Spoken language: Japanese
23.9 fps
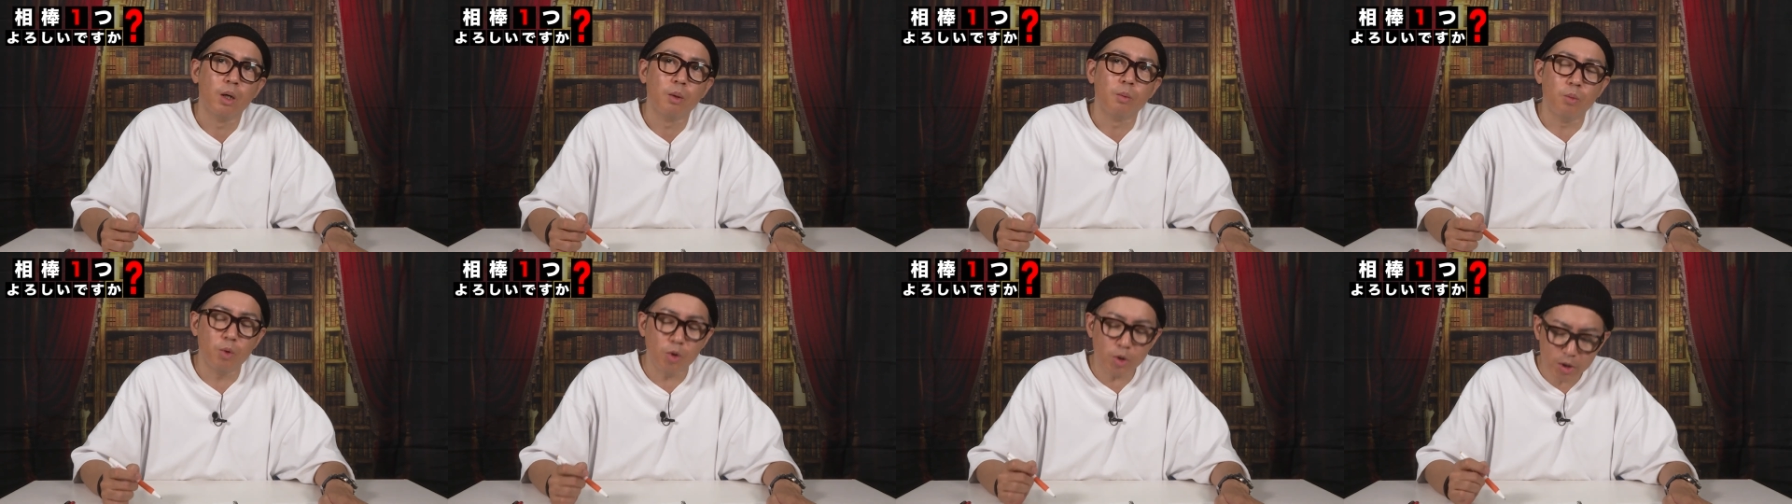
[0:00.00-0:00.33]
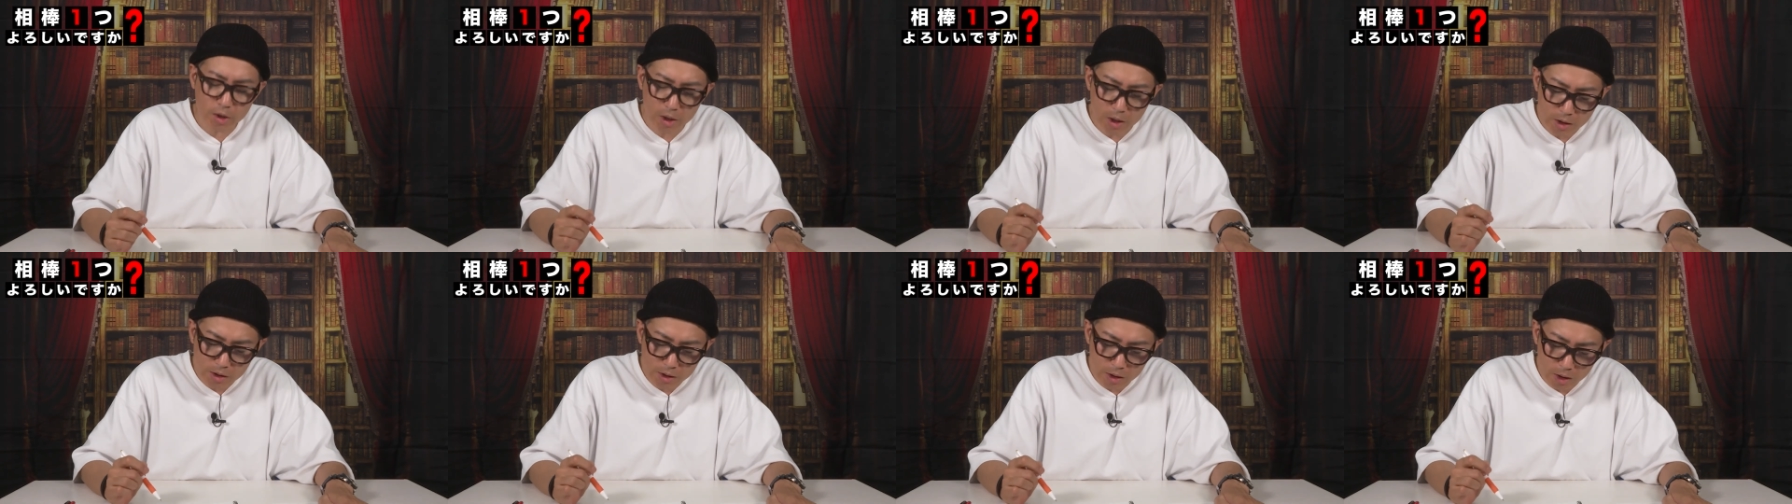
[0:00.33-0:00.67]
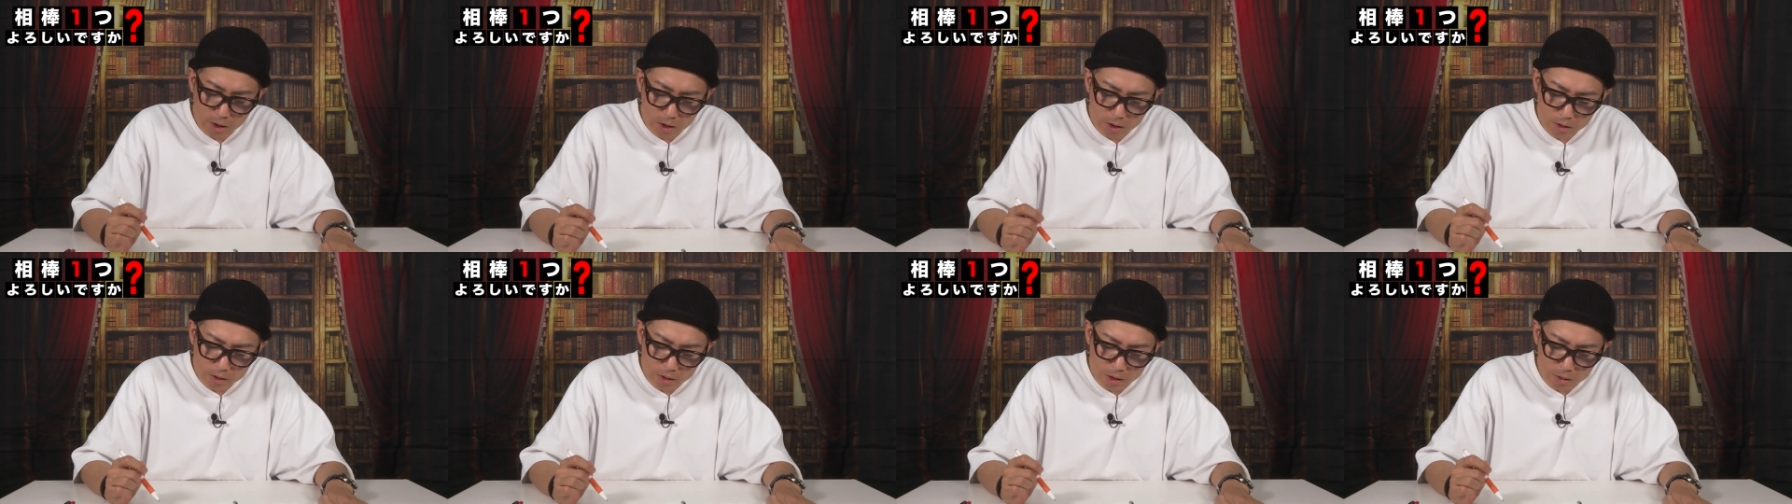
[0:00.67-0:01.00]
もしかした
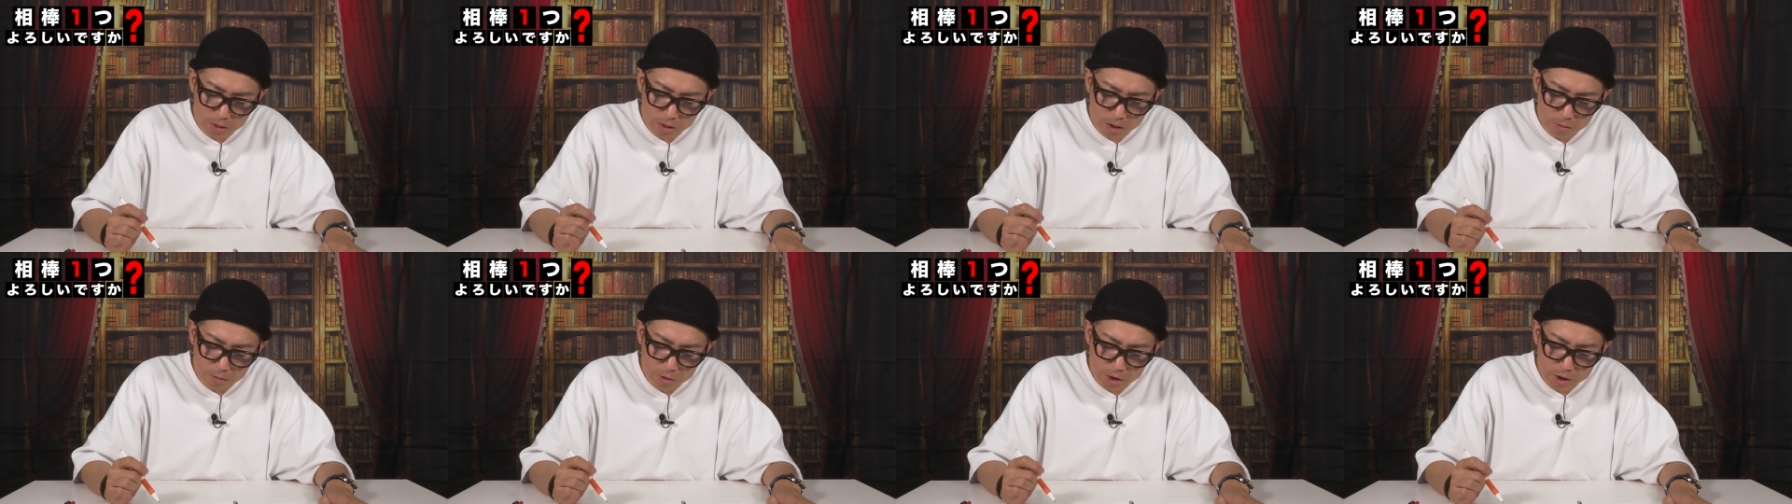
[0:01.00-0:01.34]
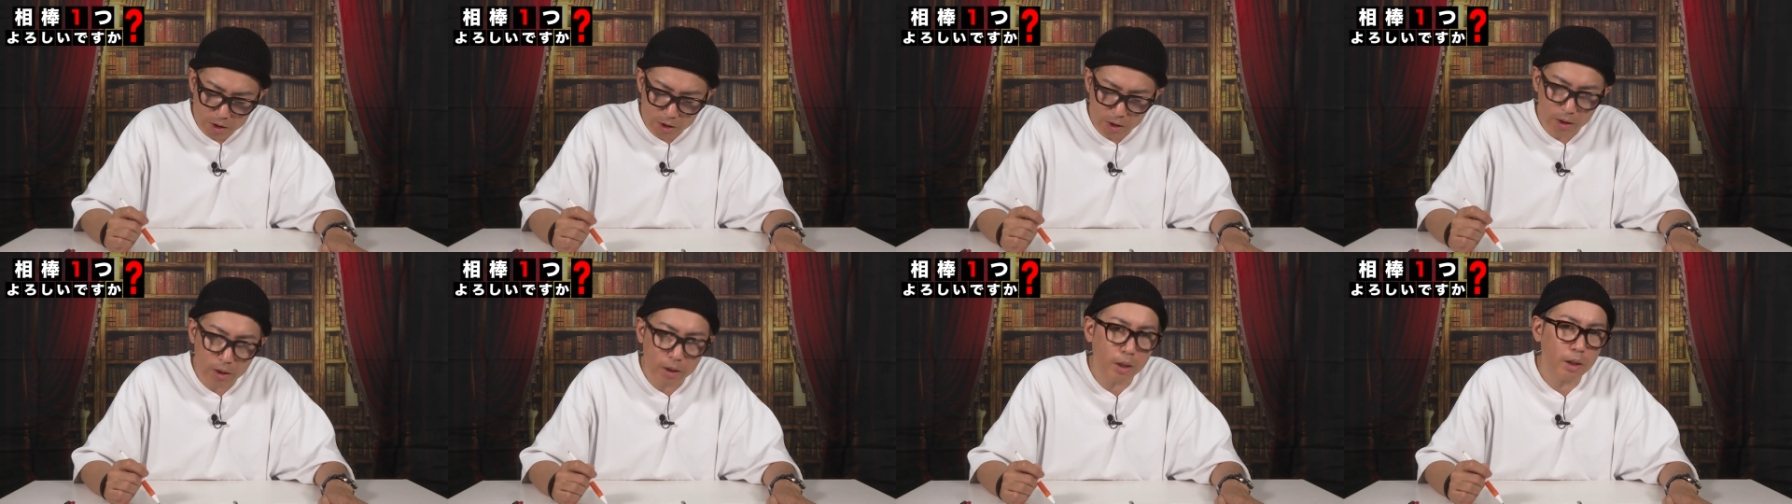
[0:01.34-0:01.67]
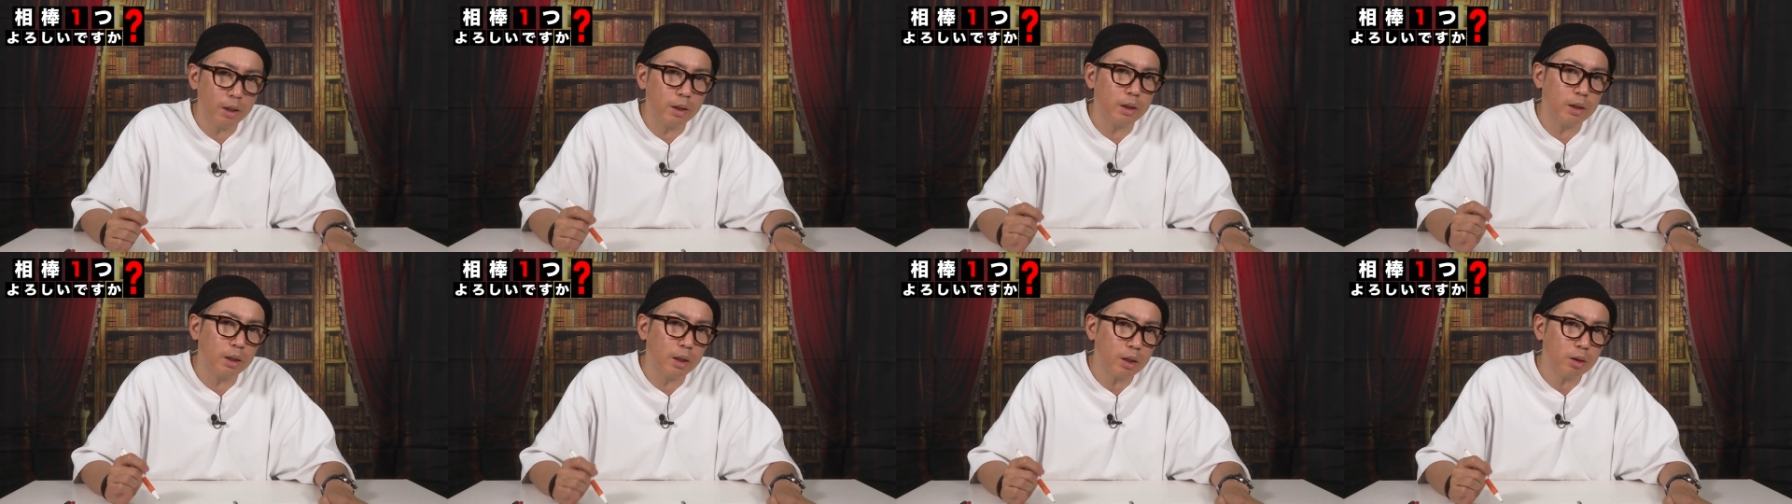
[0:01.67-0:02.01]
らあったのかもしれ
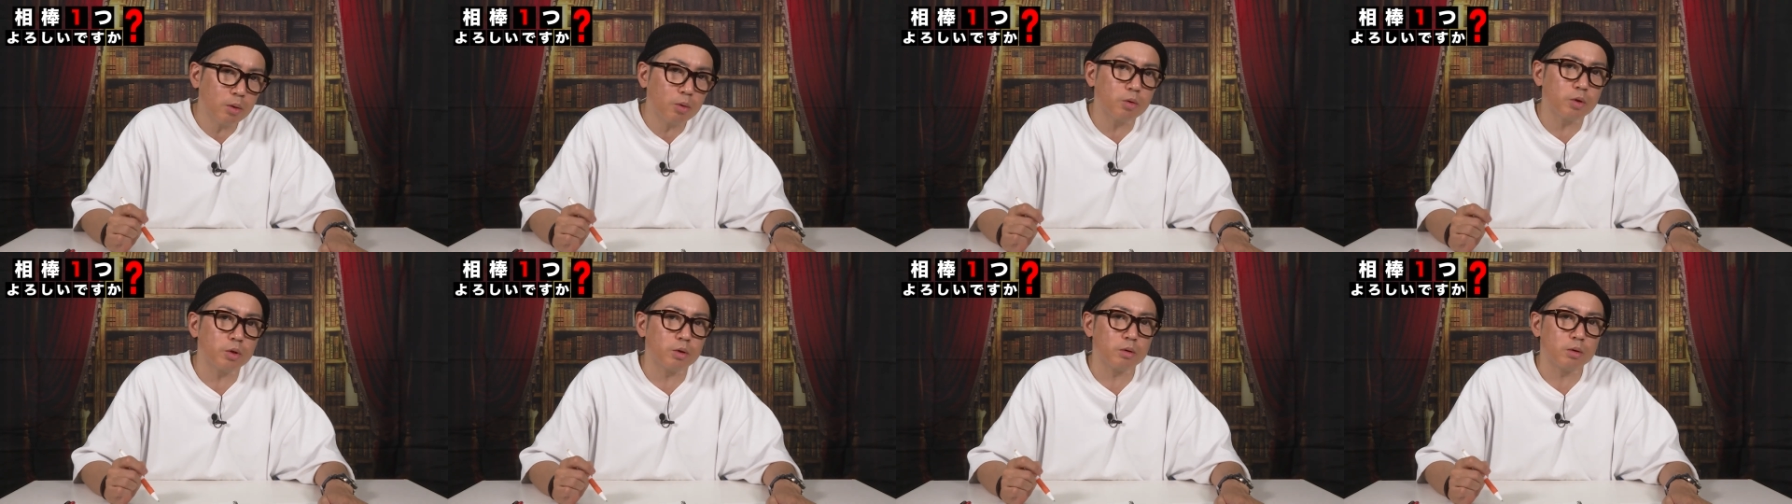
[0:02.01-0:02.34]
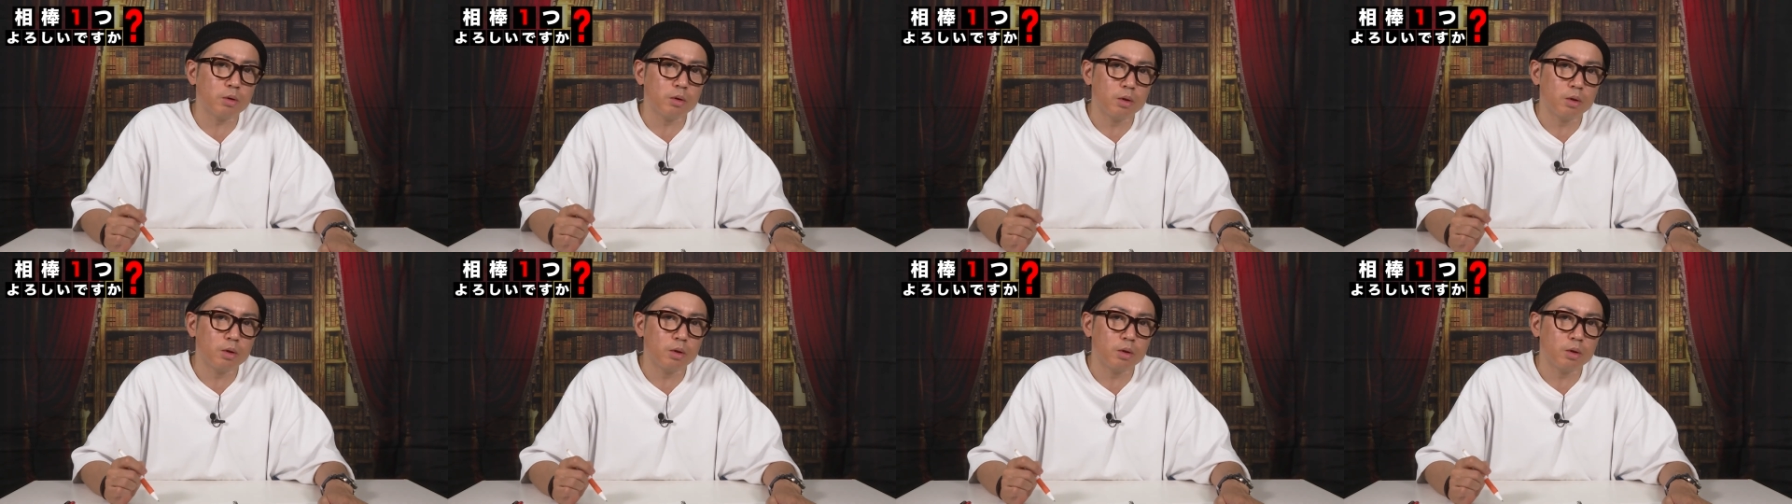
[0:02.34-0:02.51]
ないなという、